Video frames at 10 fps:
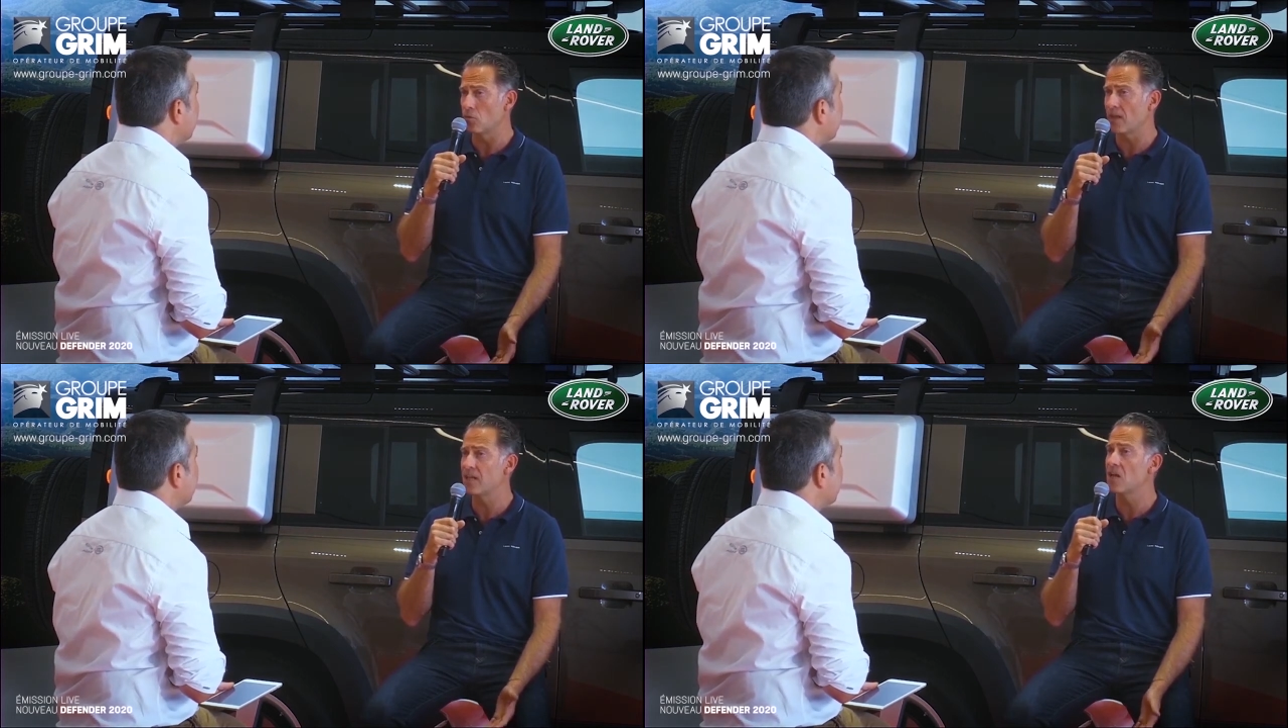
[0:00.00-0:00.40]

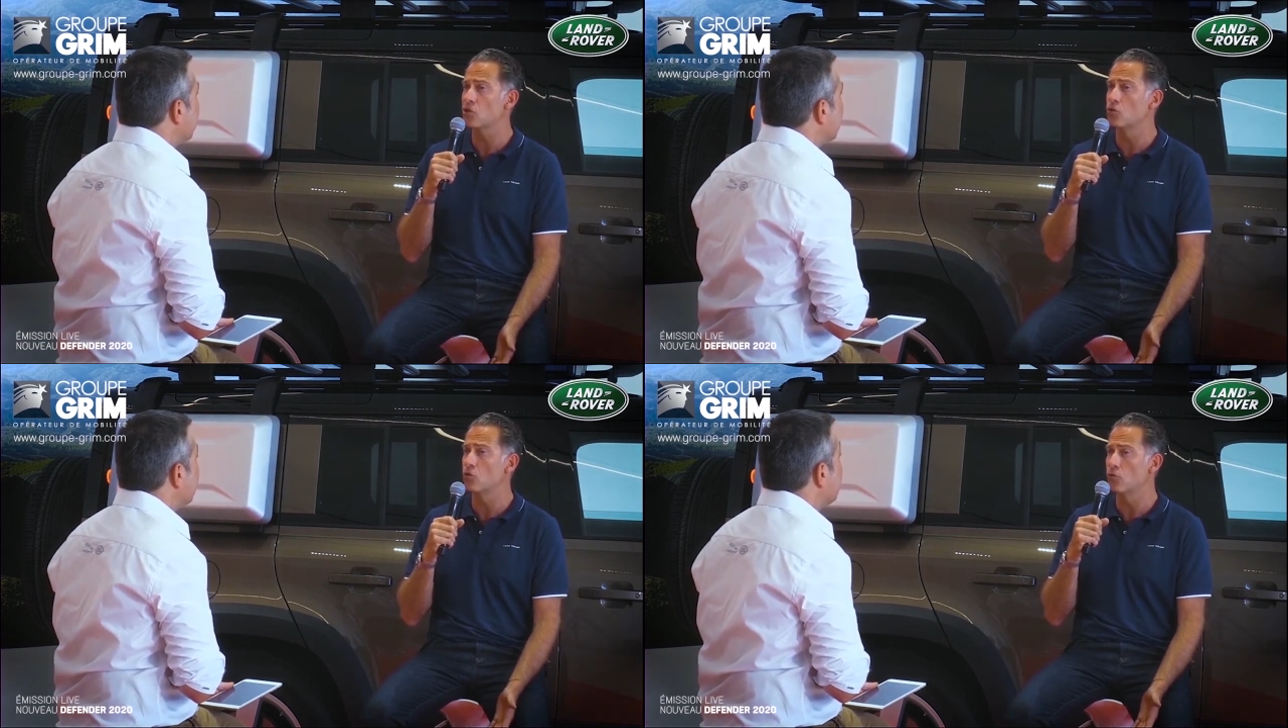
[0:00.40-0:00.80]

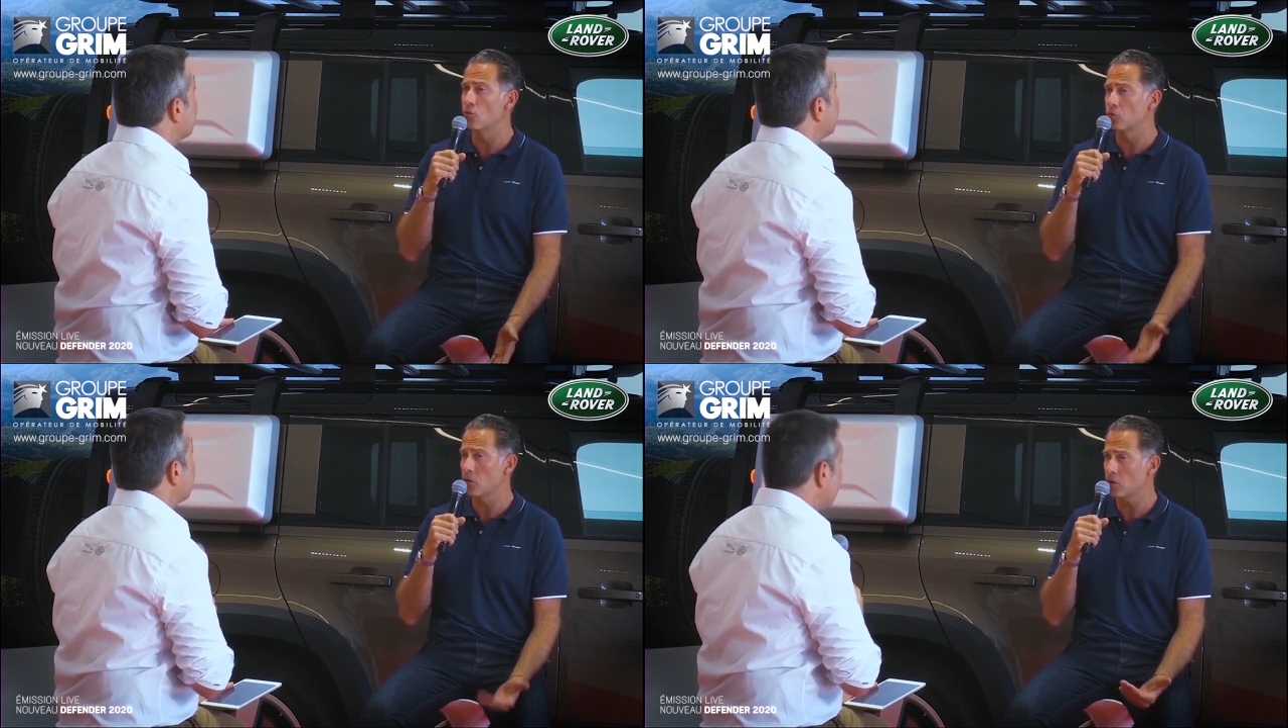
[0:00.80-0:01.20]
réglage de,
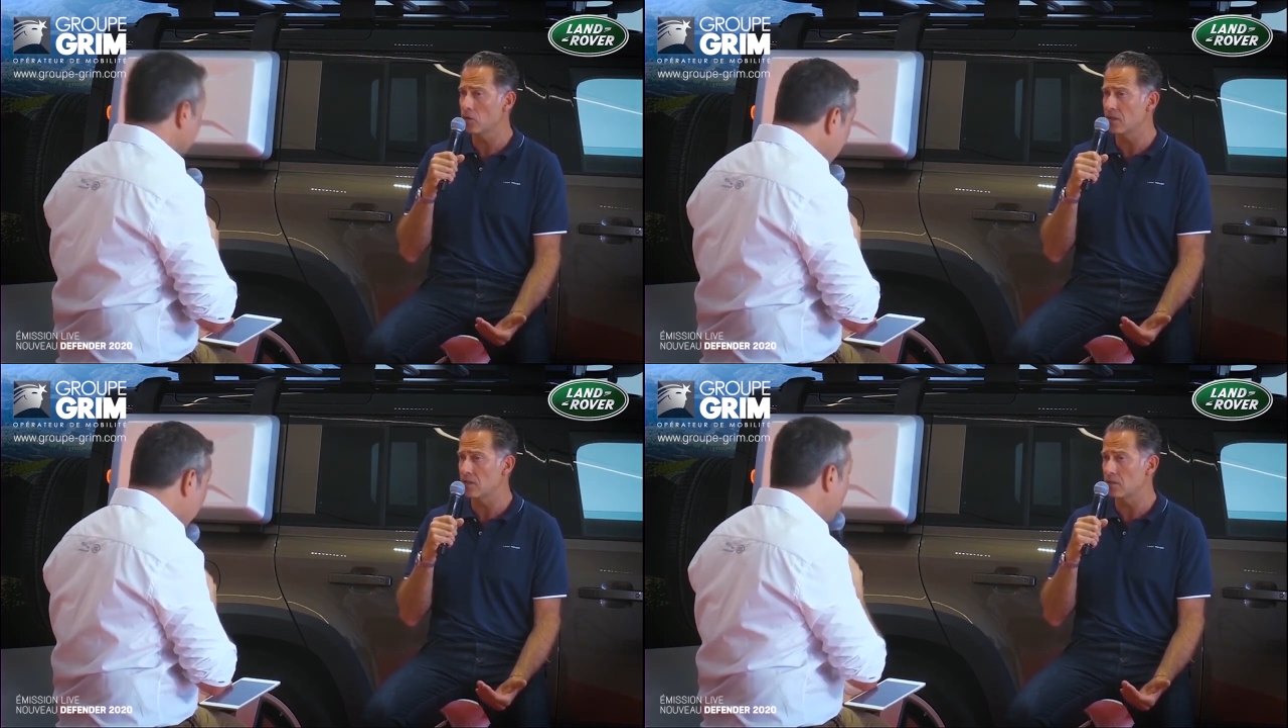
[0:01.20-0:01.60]
hauteur.
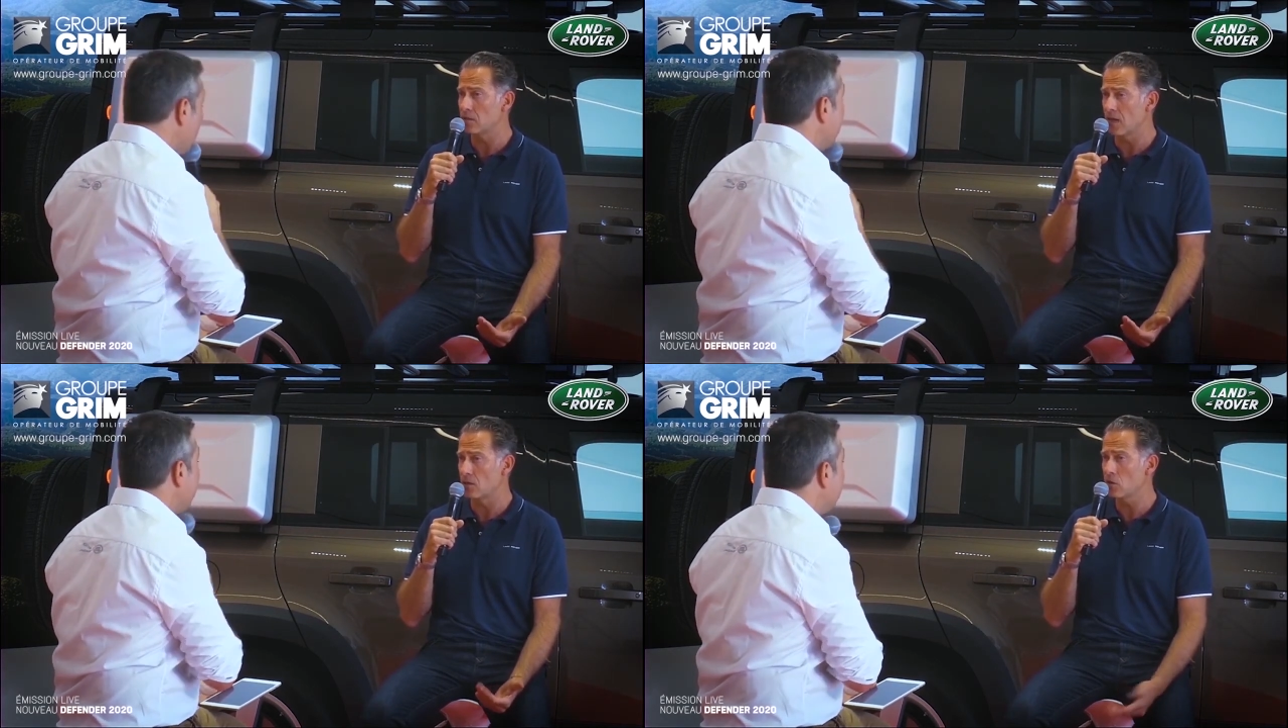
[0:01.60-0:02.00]

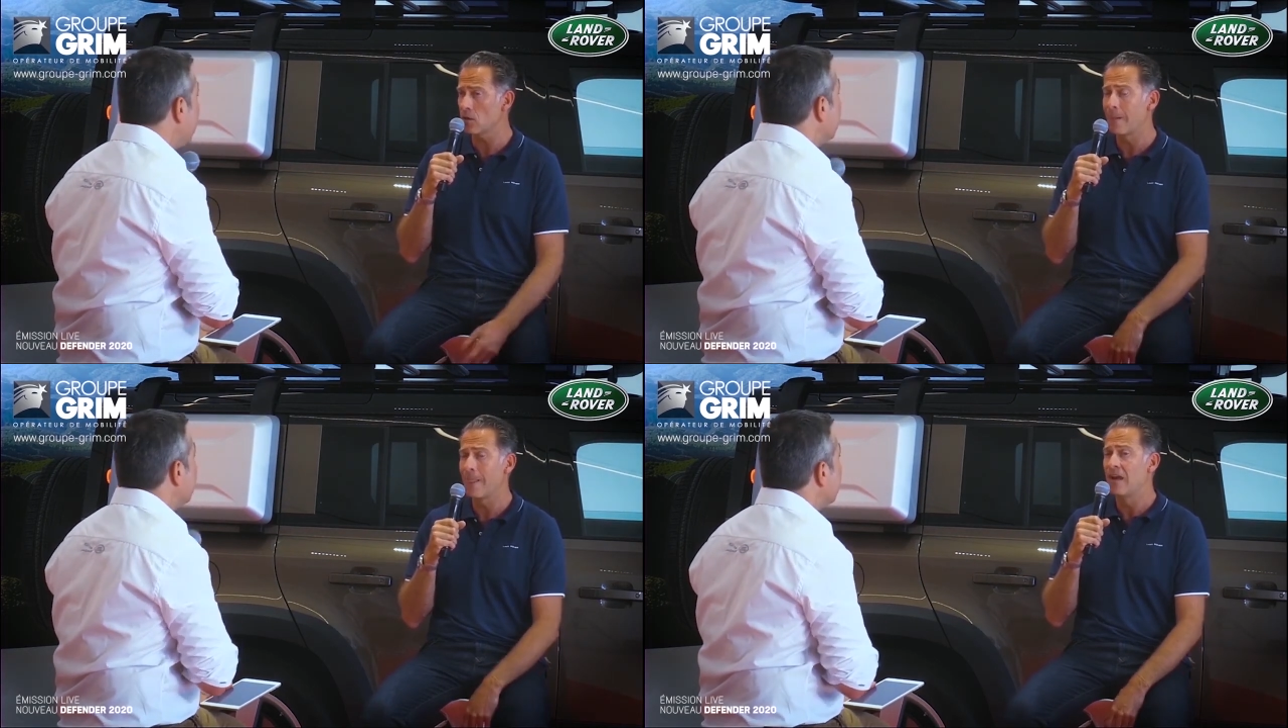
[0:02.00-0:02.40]
D'accord. D'accord.